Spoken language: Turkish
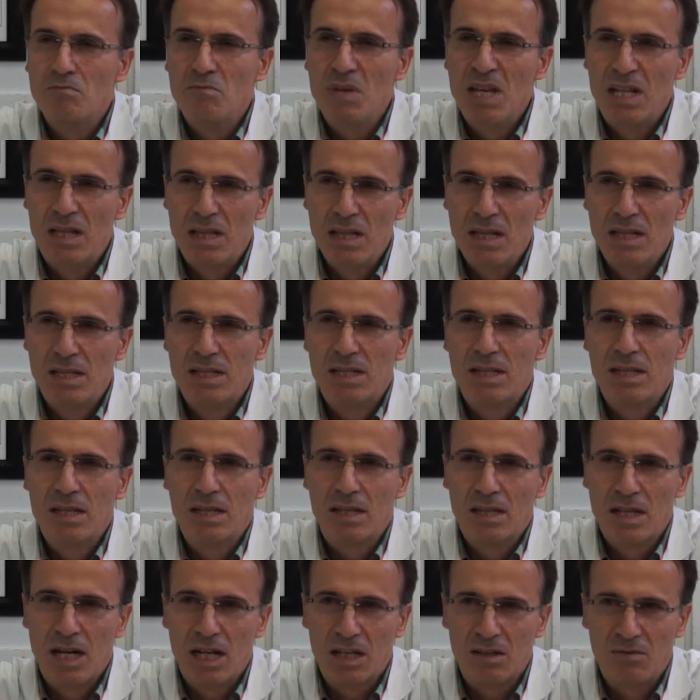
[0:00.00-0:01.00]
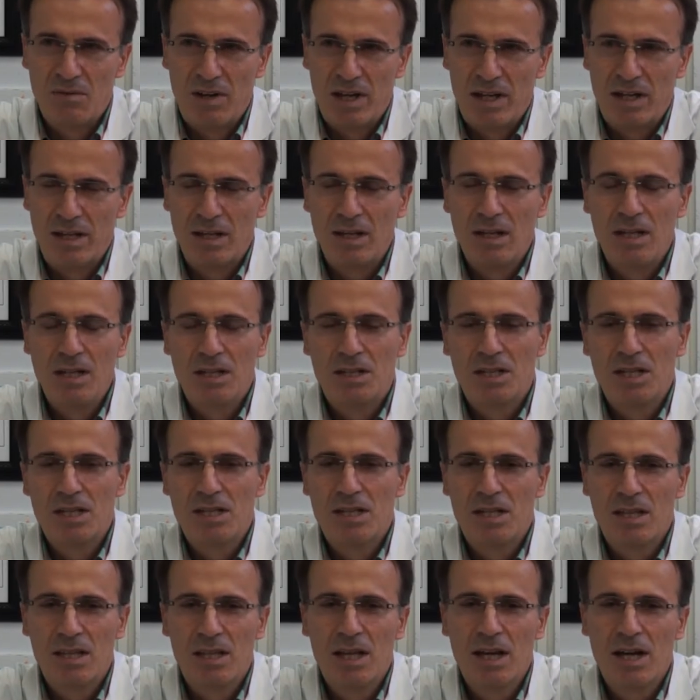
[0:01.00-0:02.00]
Bitlis, Tatvan
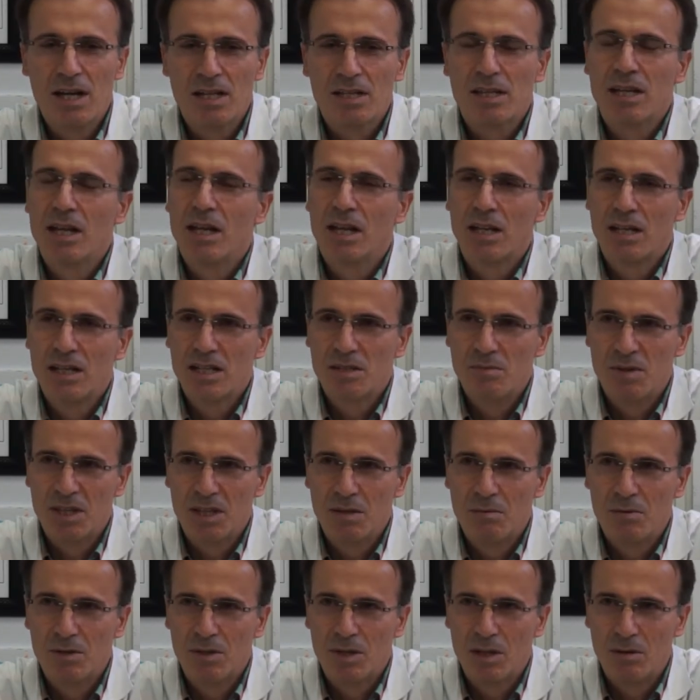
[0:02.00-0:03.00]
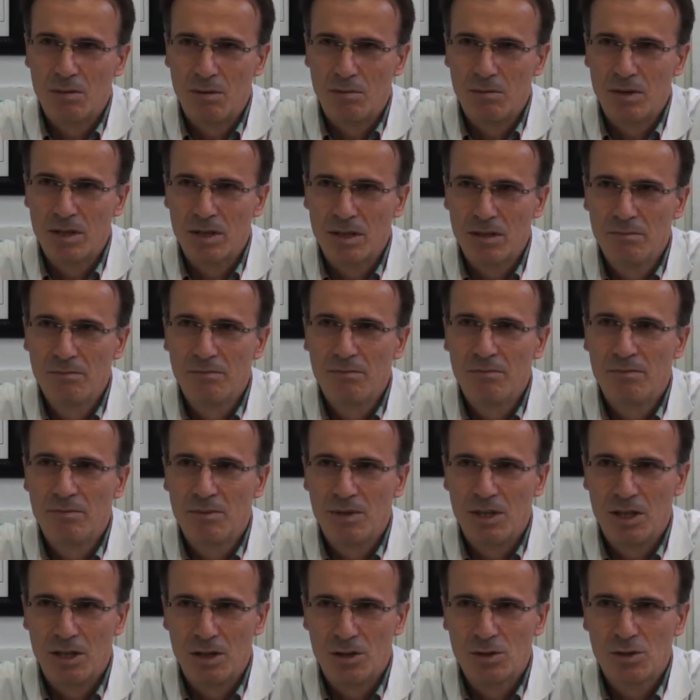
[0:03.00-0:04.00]
ilçesinde askerlik hizmetimi tamamladım
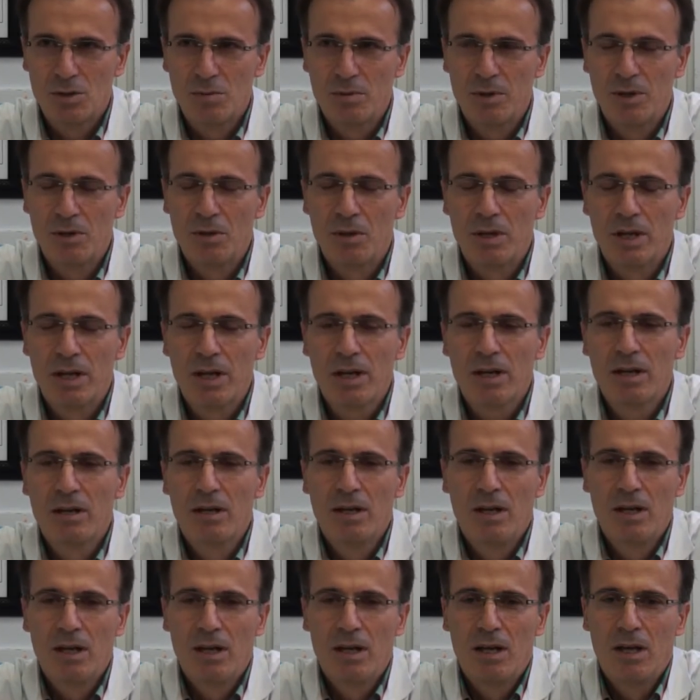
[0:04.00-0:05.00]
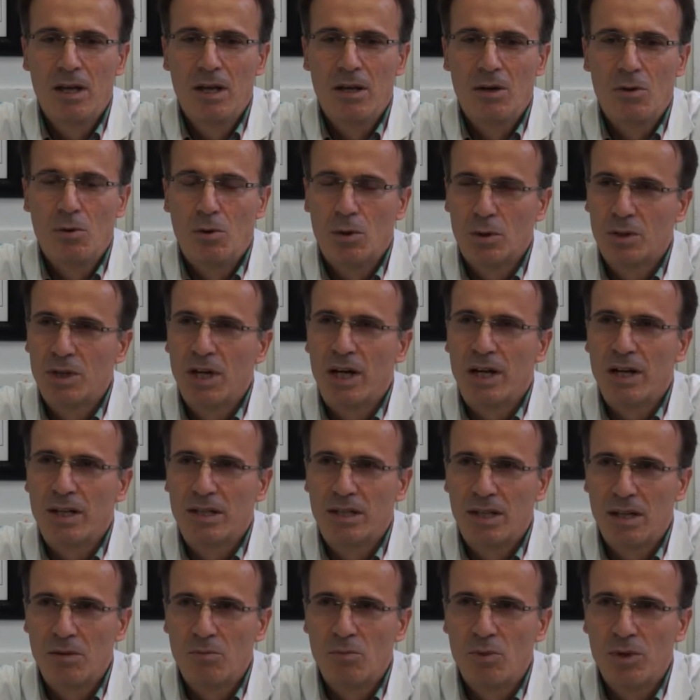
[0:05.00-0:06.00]
yedek subay olarak. O
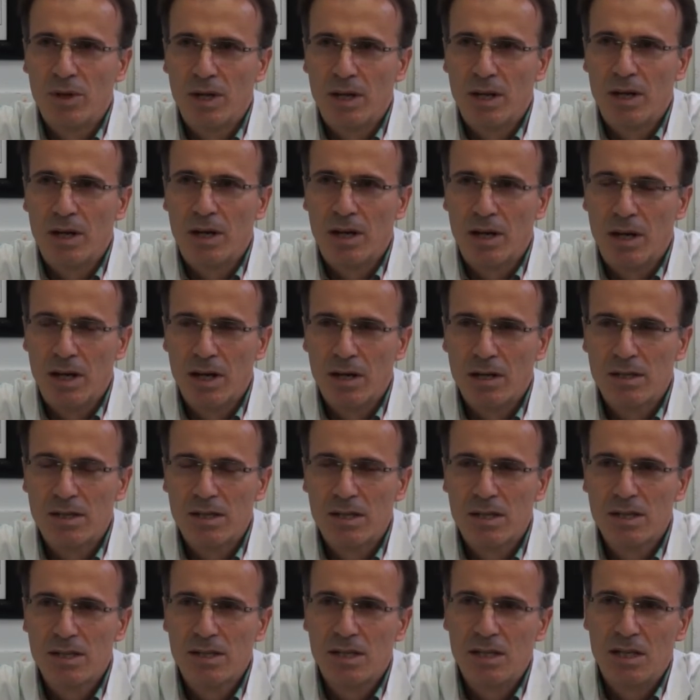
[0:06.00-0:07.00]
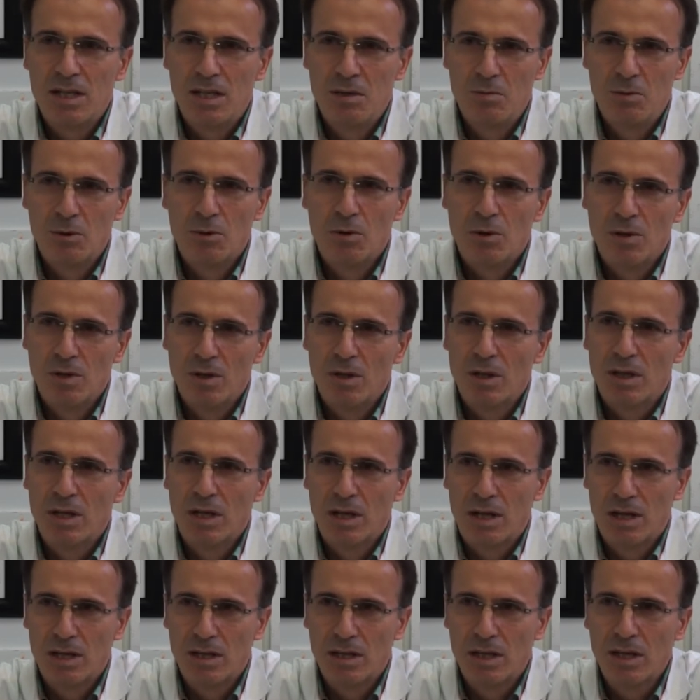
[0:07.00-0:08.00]
tarihten bu yana aralıksız 2010
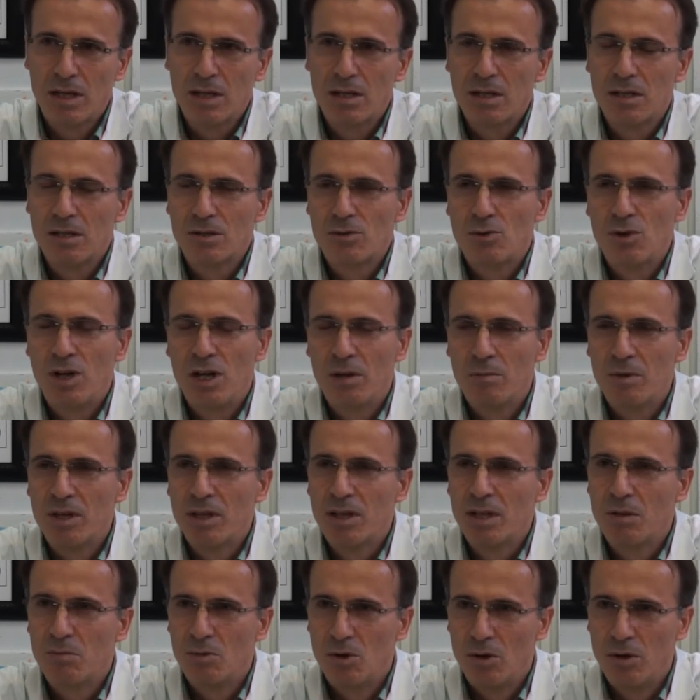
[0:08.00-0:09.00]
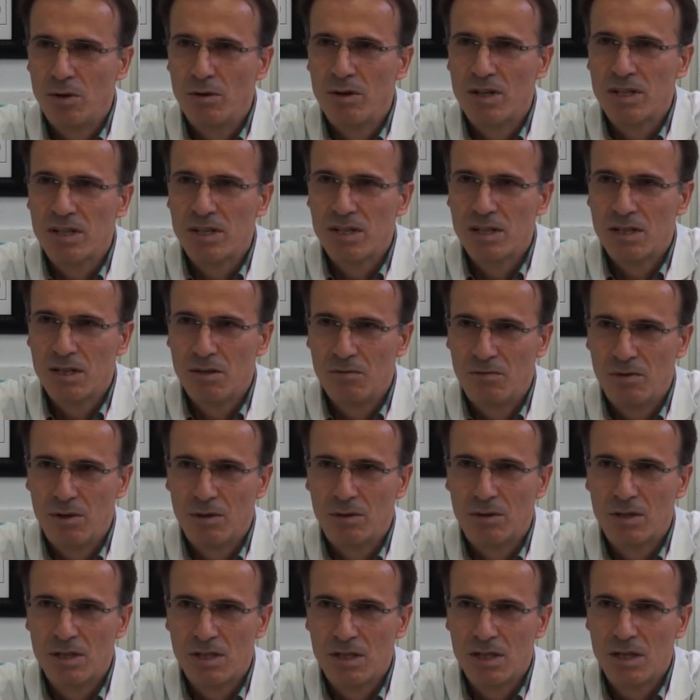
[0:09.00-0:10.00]
yılına kadar Süleyman Demirel Üniversitesi Tıp
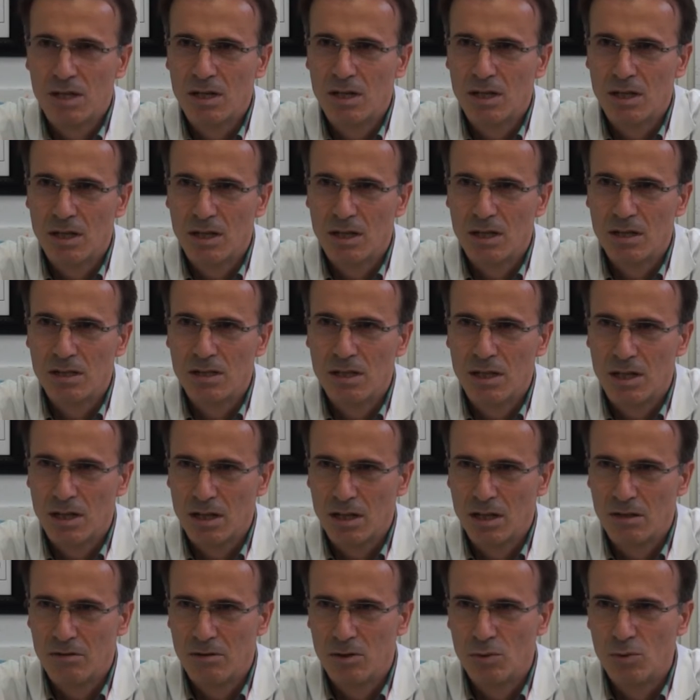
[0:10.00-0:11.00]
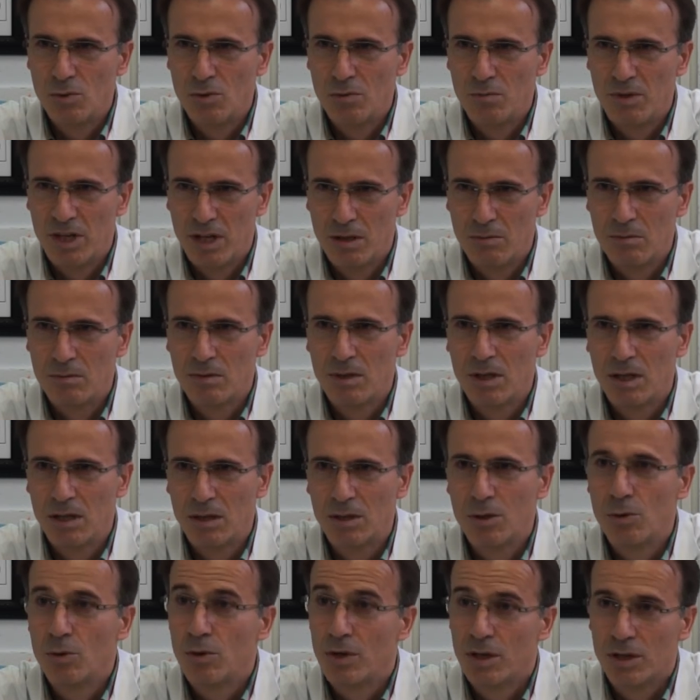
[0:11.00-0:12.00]
Fakültesi Kadın Hastalıkları ve Doğum Anabilim
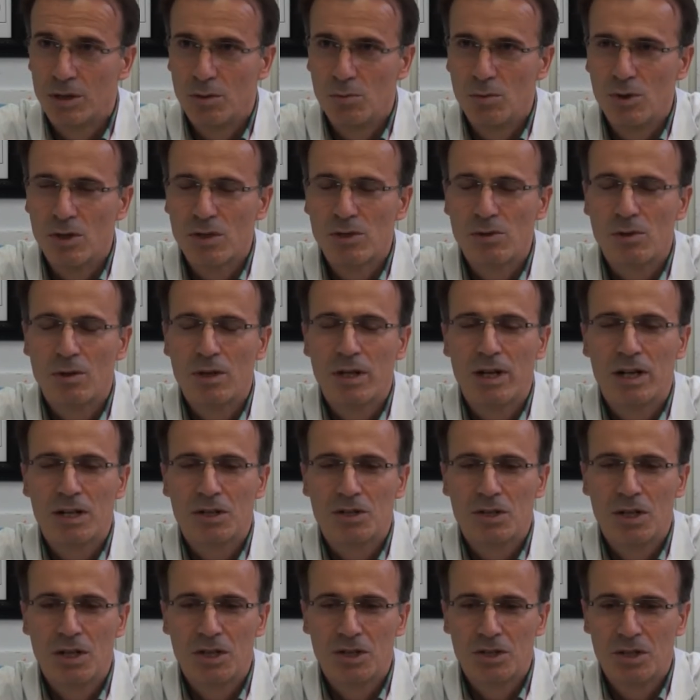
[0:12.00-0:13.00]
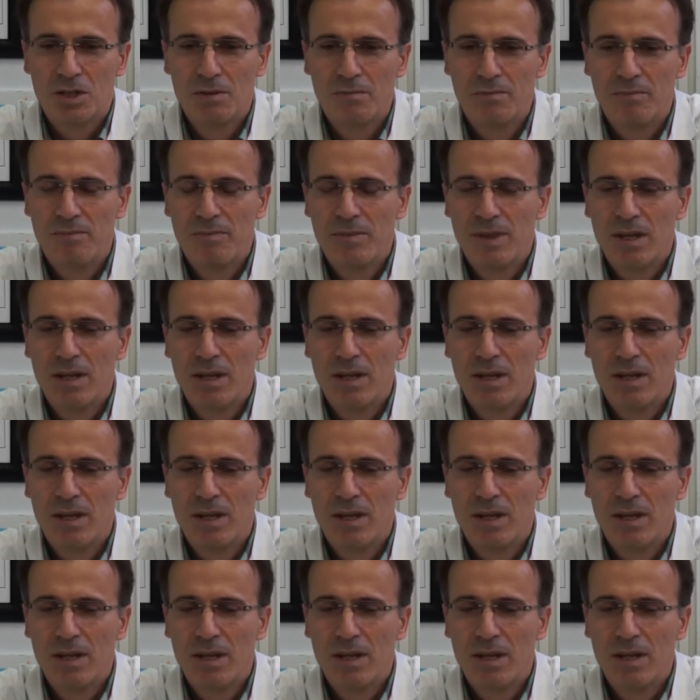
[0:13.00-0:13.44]
Dalı'nda öğretim üyesi olarak çalıştım.